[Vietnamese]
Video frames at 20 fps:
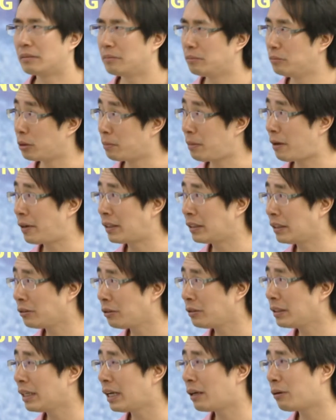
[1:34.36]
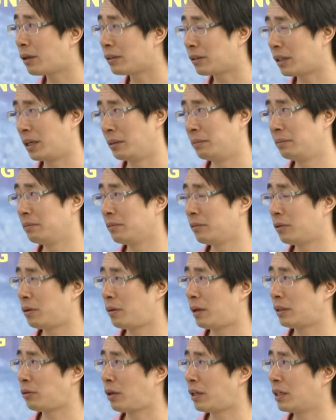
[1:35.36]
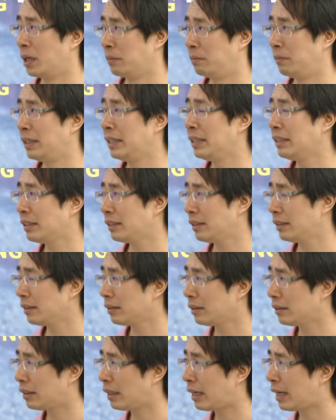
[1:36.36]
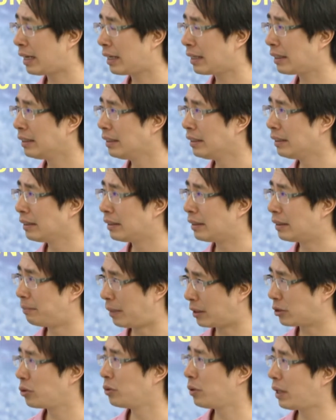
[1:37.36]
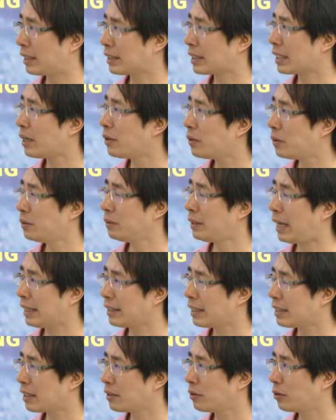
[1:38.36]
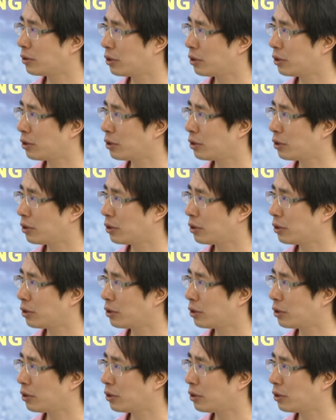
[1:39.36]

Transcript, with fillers: 1/3/4 tôi nghĩ là hoàn toàn hợp lý chứ. Là mặc dù là sâu, đá trên sân của